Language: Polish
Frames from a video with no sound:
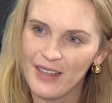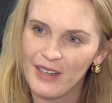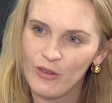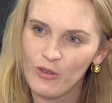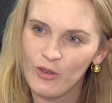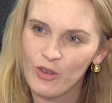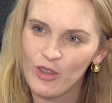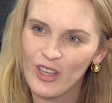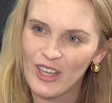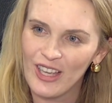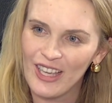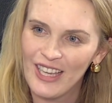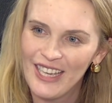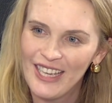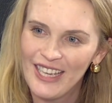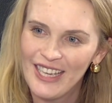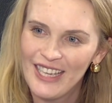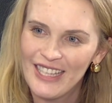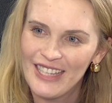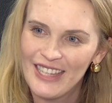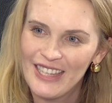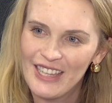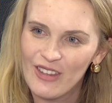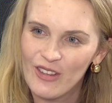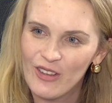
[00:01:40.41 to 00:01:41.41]
Ludzie
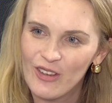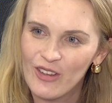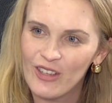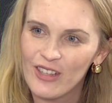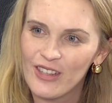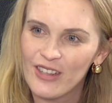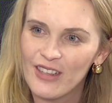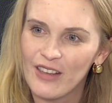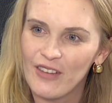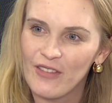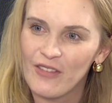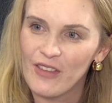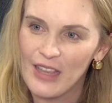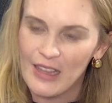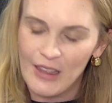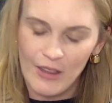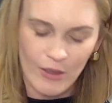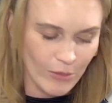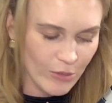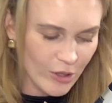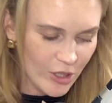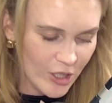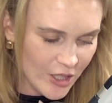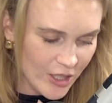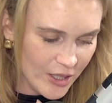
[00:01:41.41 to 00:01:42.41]
nie do końca
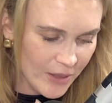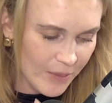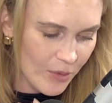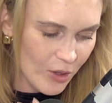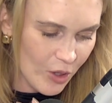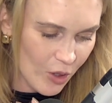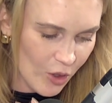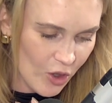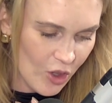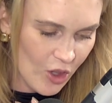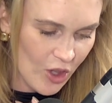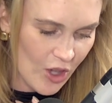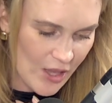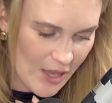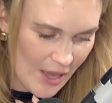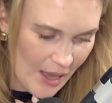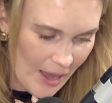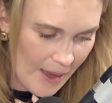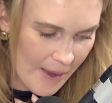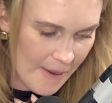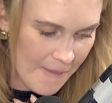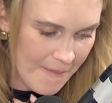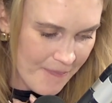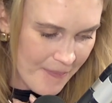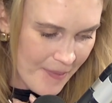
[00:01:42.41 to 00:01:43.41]
wiedzą, z czym to się
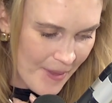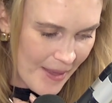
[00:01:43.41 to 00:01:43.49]
je. Y,